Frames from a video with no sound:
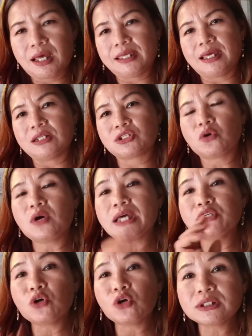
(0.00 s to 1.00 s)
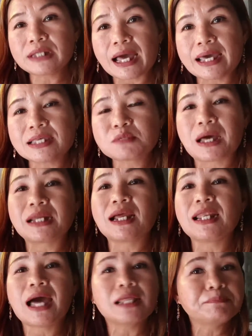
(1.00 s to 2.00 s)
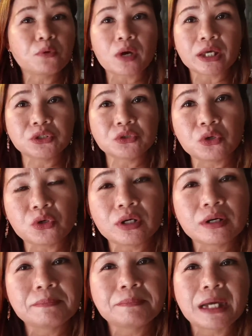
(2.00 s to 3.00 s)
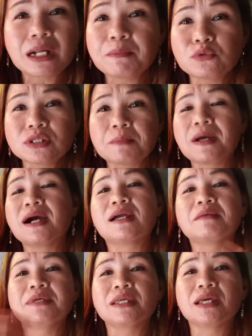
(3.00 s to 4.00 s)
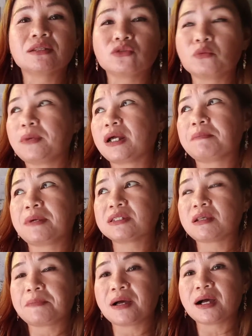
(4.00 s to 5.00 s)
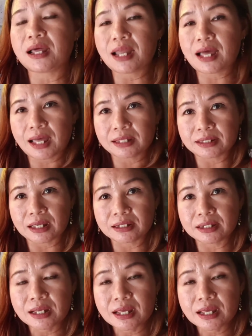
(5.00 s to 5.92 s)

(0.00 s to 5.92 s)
Ayan. So ngayon guys, para lahat po kayo or para po sa pangkaramihan ko, para pa sa pangkalahatan